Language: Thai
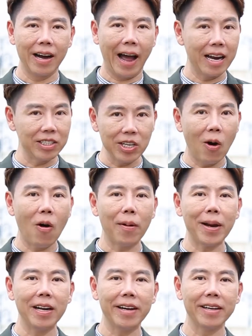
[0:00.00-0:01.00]
การจอง
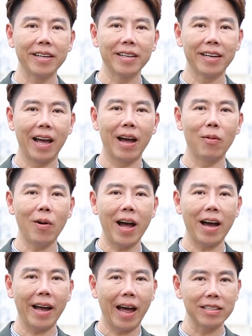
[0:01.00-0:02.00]
มาเลยนะว่า
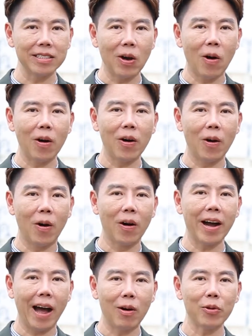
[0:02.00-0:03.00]
การจองของ
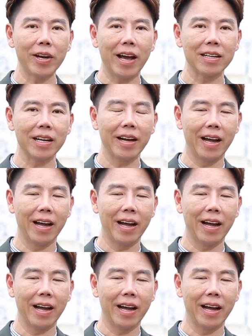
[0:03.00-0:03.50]
เขาเนี่ย